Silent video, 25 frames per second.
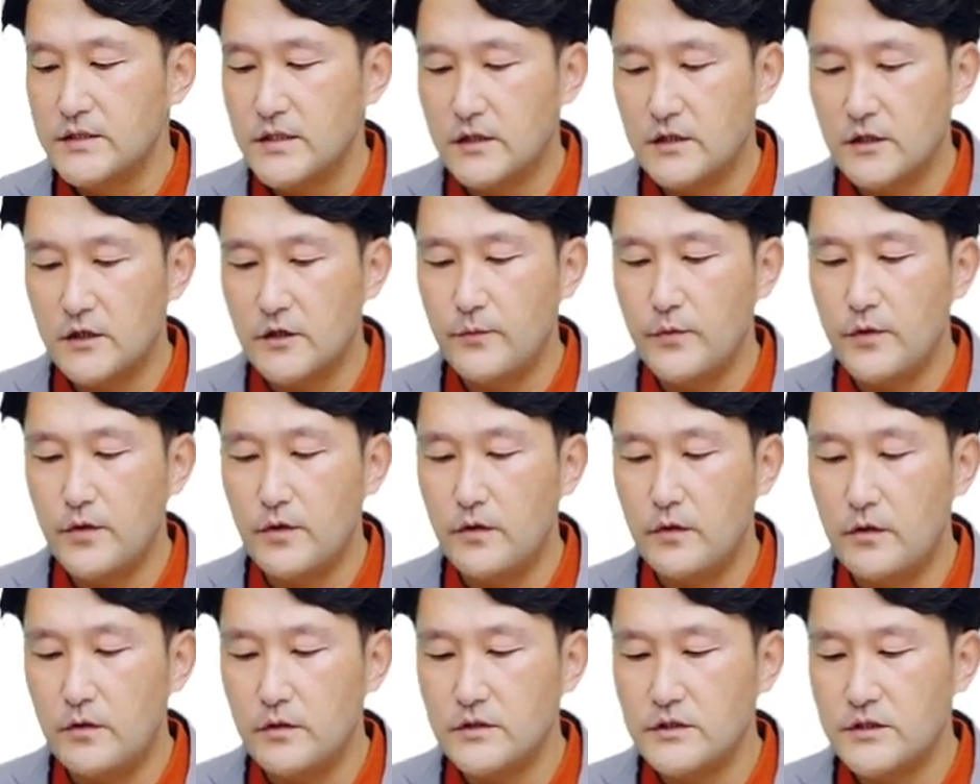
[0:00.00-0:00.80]
자
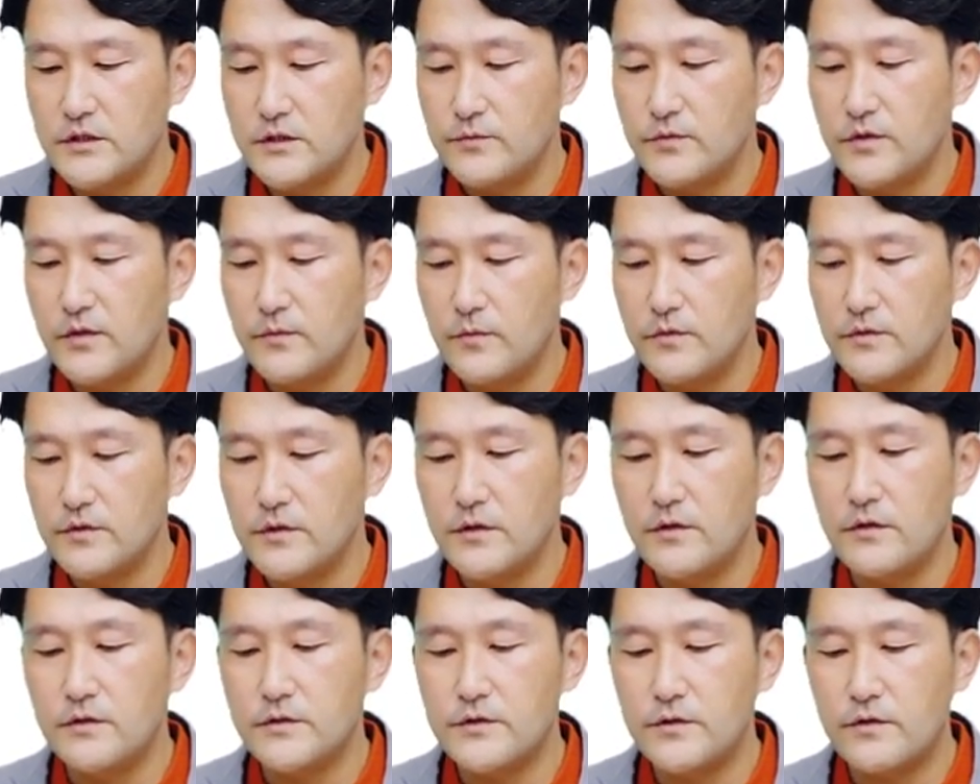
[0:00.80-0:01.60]
그러면 지금
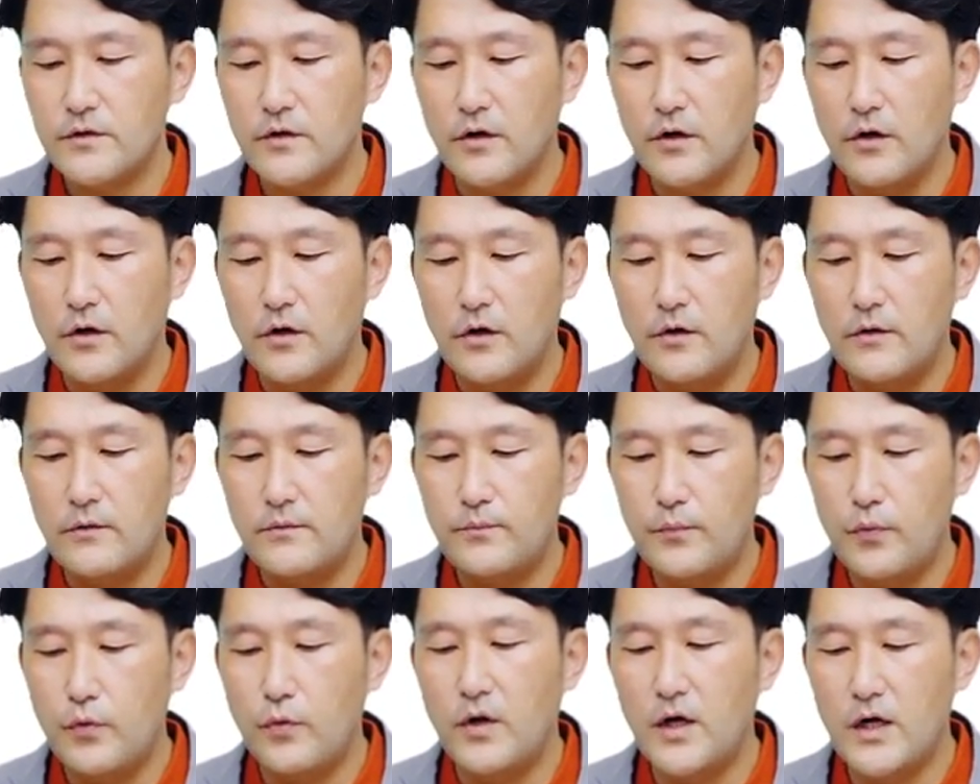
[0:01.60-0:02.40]
설명드린
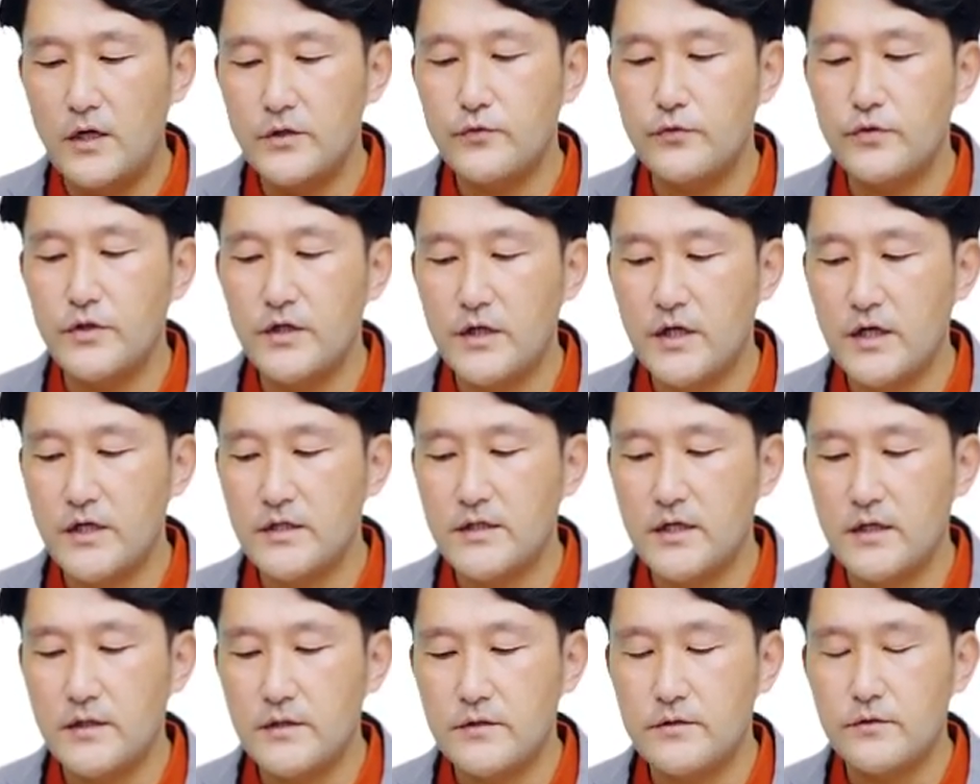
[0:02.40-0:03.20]
것처럼
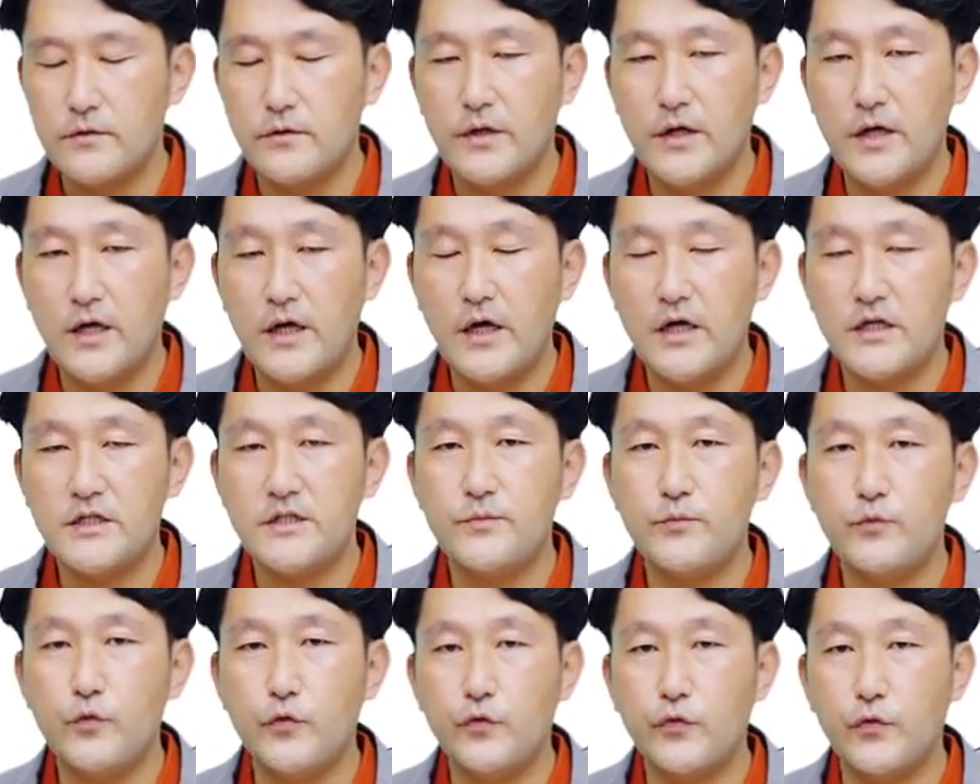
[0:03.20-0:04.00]
포괄손익계산서의
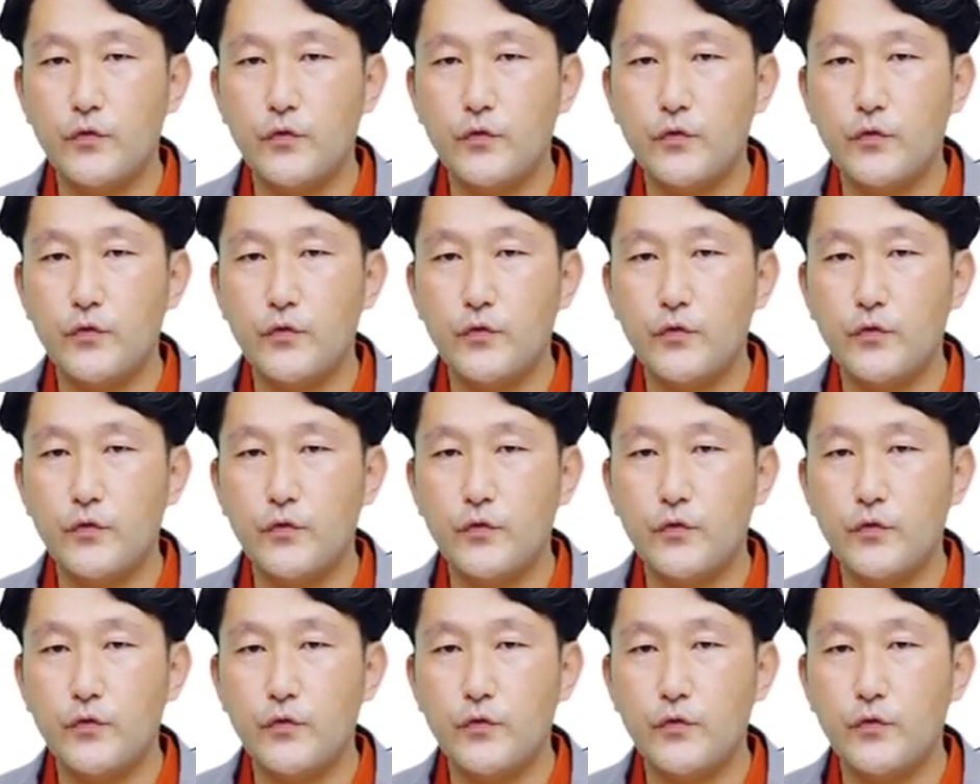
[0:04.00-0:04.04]
핵심